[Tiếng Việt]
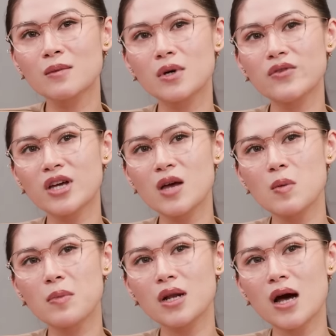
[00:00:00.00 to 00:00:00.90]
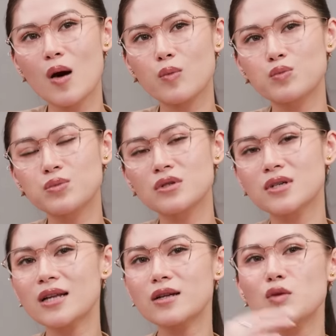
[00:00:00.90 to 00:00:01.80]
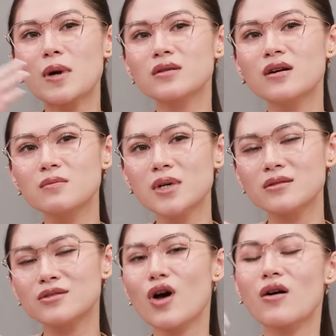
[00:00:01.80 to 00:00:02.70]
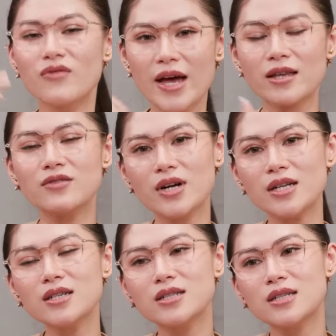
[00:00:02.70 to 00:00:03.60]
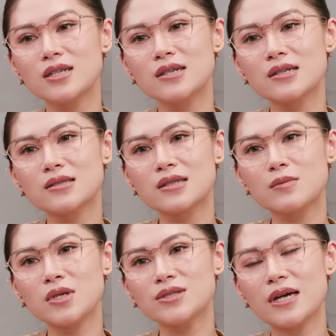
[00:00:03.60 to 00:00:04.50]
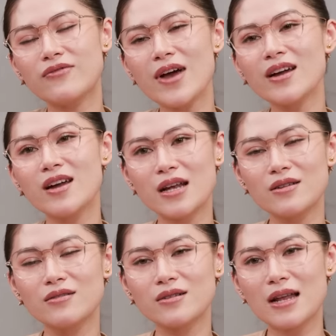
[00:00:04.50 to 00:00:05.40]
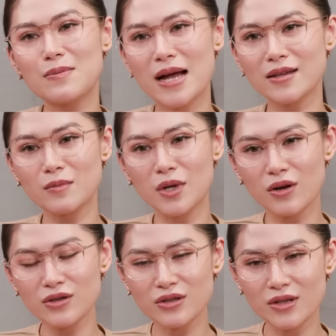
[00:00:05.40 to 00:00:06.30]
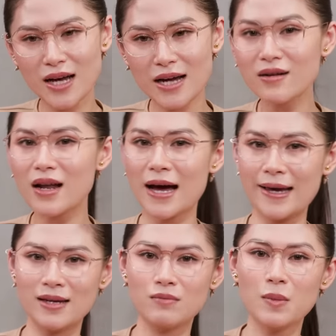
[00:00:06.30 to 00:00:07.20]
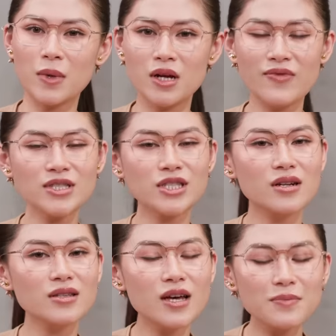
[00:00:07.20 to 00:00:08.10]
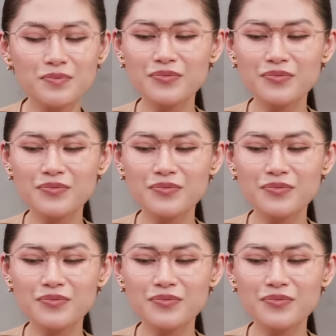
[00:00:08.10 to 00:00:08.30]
Bởi vì khi mà mình học được cách yêu bản thân mình trọn vẹn như vậy á, thì mình sẽ phát hiện ra được là bản thân mình có những cái rất là hay và mình nên phát triển nó thêm.